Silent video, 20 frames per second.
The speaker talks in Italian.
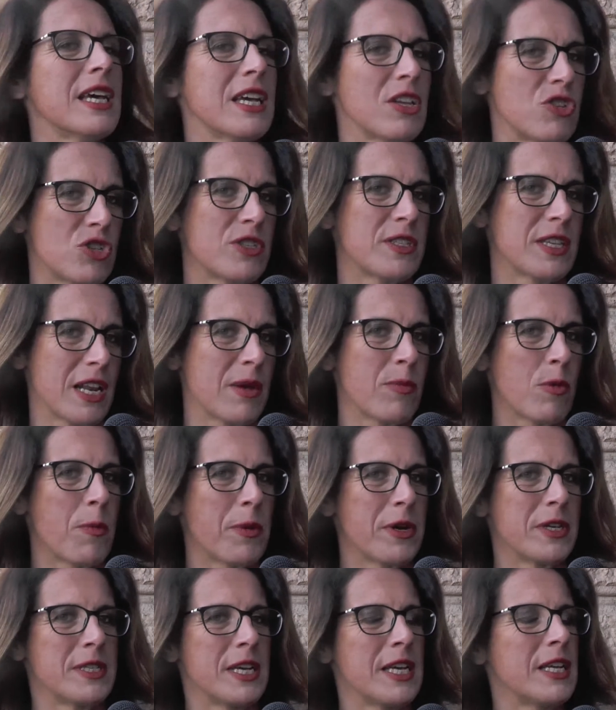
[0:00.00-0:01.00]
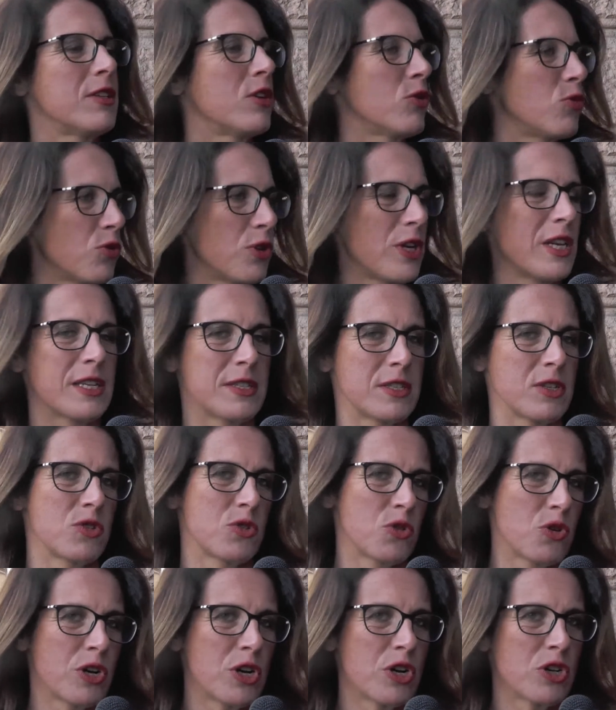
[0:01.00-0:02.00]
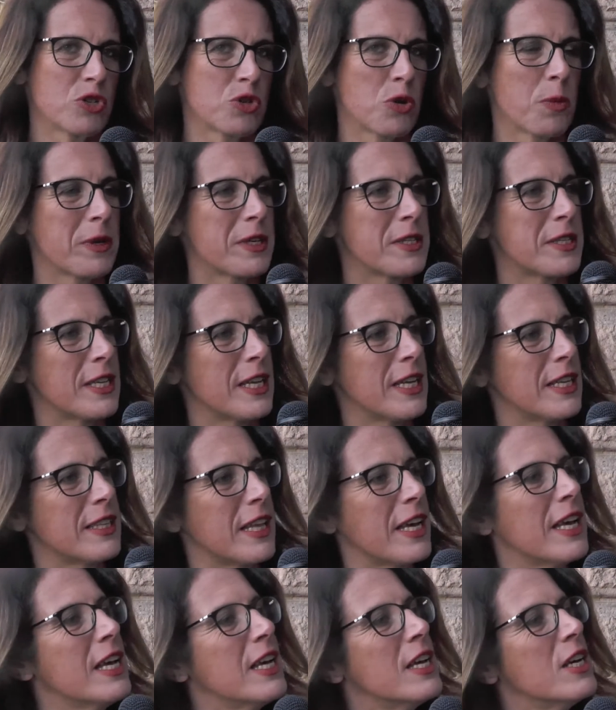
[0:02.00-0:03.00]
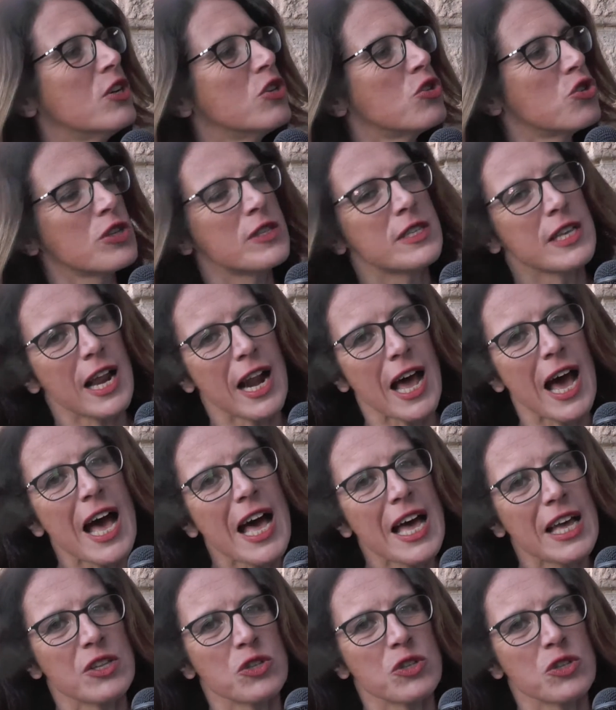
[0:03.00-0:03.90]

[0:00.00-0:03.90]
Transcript: e ci saremo presenti tutti gli assessori, il nostro presidente ci sarà,